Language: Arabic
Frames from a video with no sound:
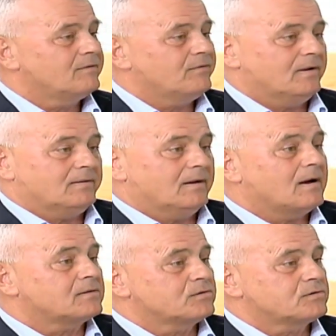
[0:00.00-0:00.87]
في عندك
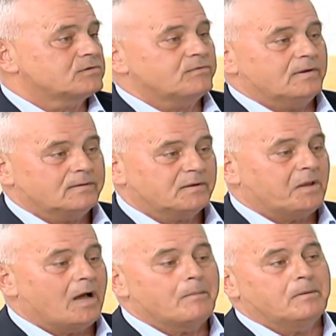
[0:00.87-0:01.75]
غطس في عندك
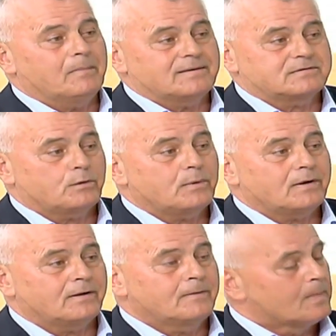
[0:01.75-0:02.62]
تعامل مع
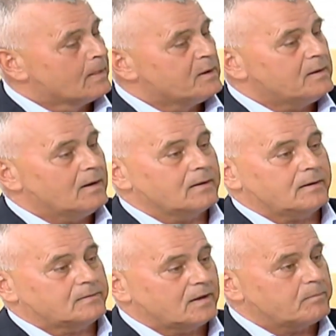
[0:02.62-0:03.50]
الزوارق
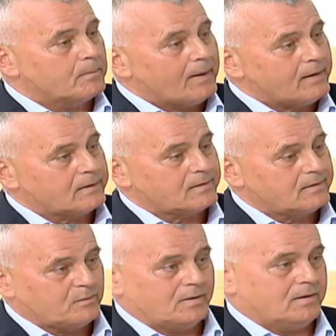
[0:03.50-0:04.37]
القتال بالبحر
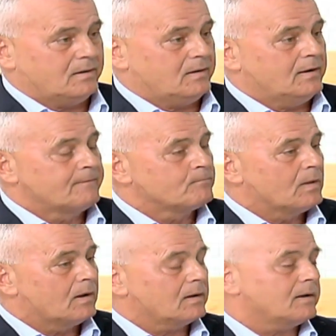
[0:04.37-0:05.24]

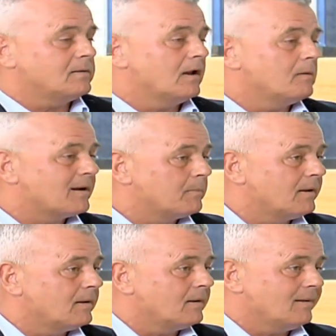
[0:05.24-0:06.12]
والقتال
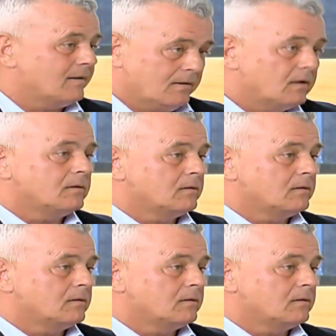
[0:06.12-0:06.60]
البرمائي يعني عندهم